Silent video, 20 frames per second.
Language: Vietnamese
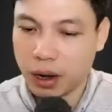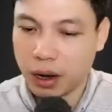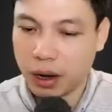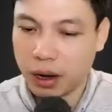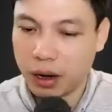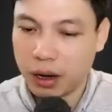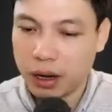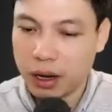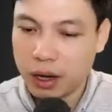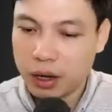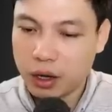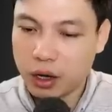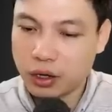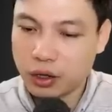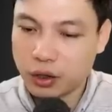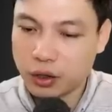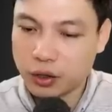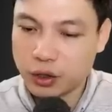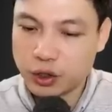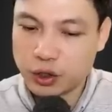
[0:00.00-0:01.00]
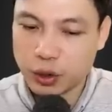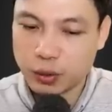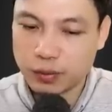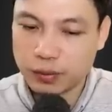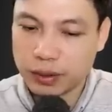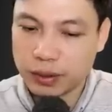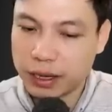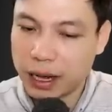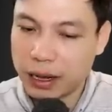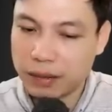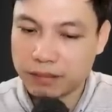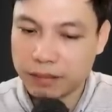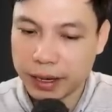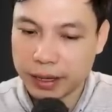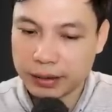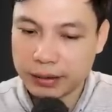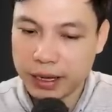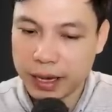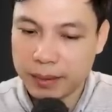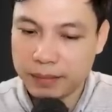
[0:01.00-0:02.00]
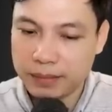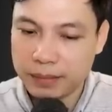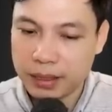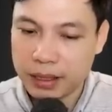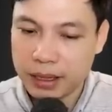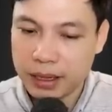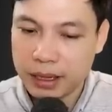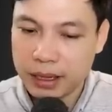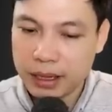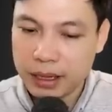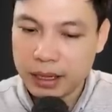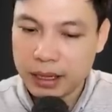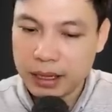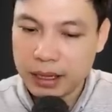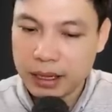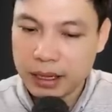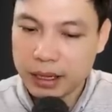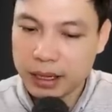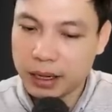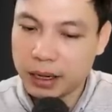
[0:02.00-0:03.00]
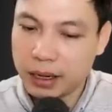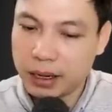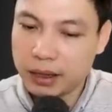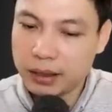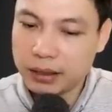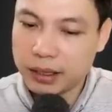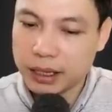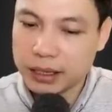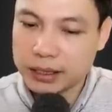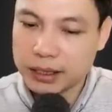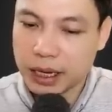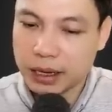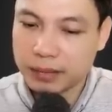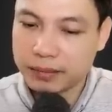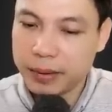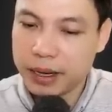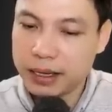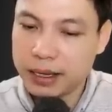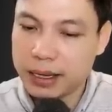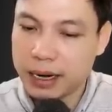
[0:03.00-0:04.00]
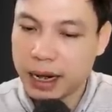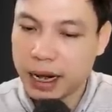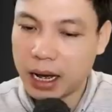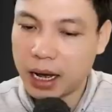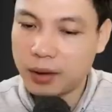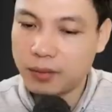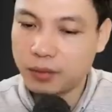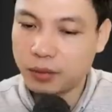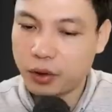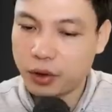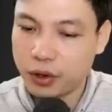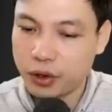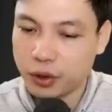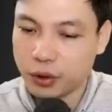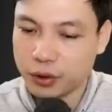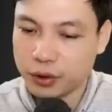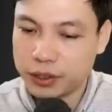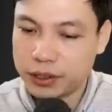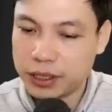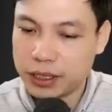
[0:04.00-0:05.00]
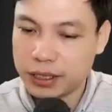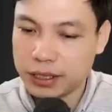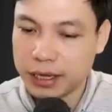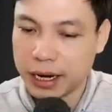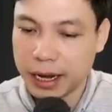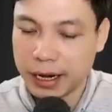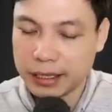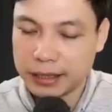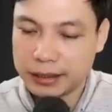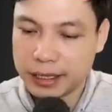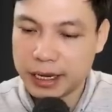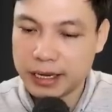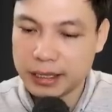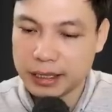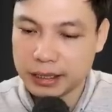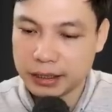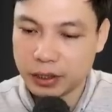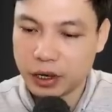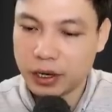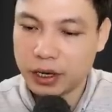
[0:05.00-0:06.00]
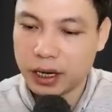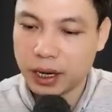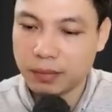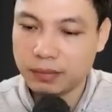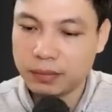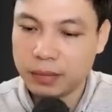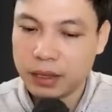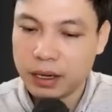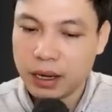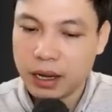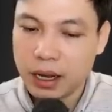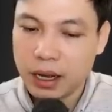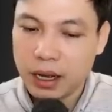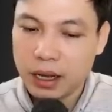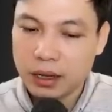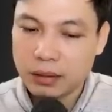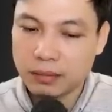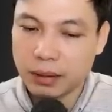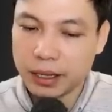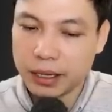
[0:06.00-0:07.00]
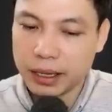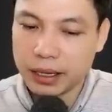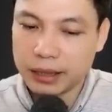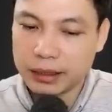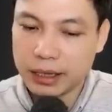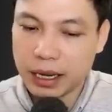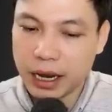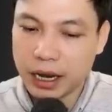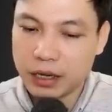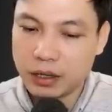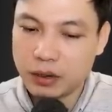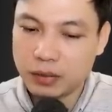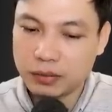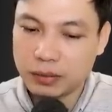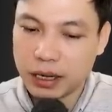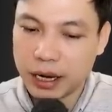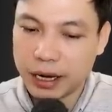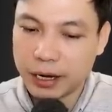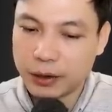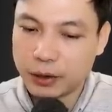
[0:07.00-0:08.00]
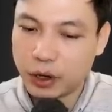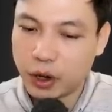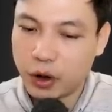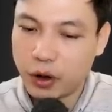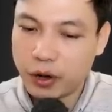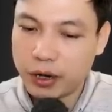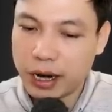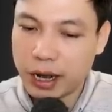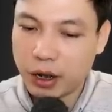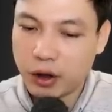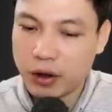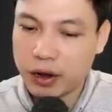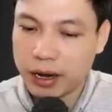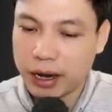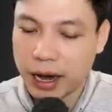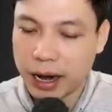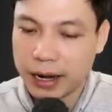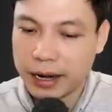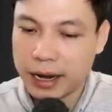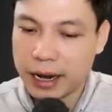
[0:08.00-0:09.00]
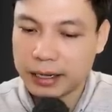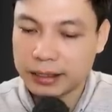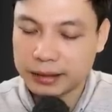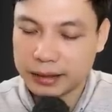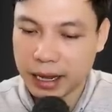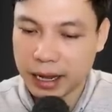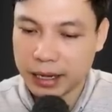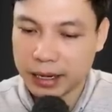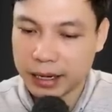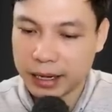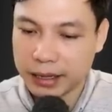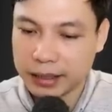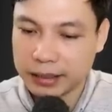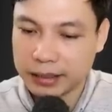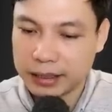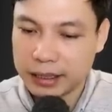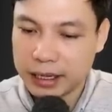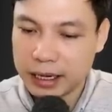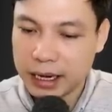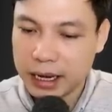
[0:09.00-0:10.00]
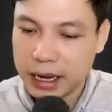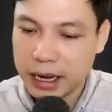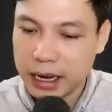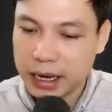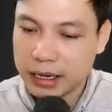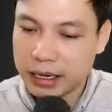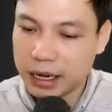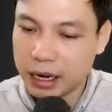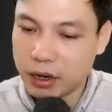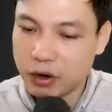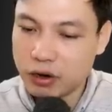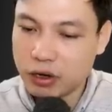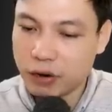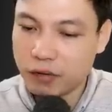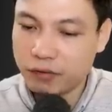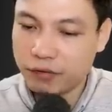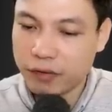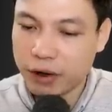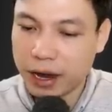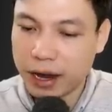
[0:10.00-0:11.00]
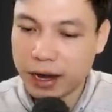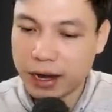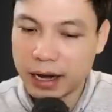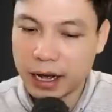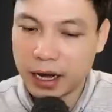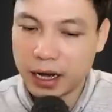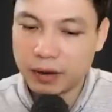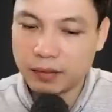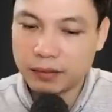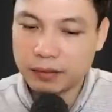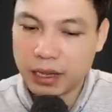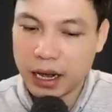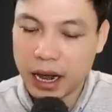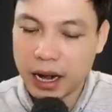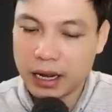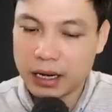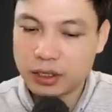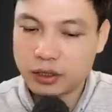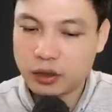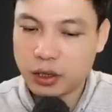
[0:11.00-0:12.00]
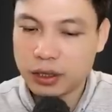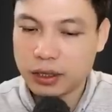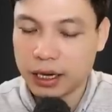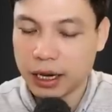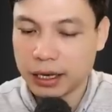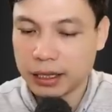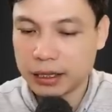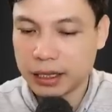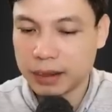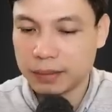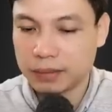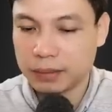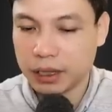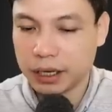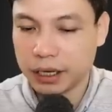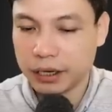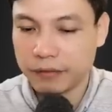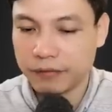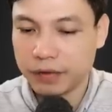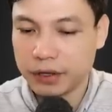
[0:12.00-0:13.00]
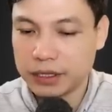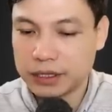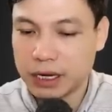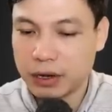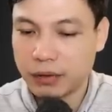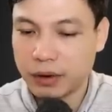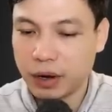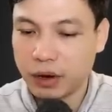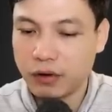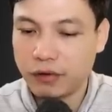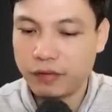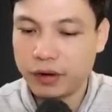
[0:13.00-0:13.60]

Pháp Sư Đồng rất là tự tin, bởi vì hiện tại sức mạnh của ông chẳng còn phải sợ bất cứ một thứ gì nữa. Có một cảm giác bây giờ ông ta không để ý đến người vừa xuất hiện kia vào mắt, cho nên hỏi,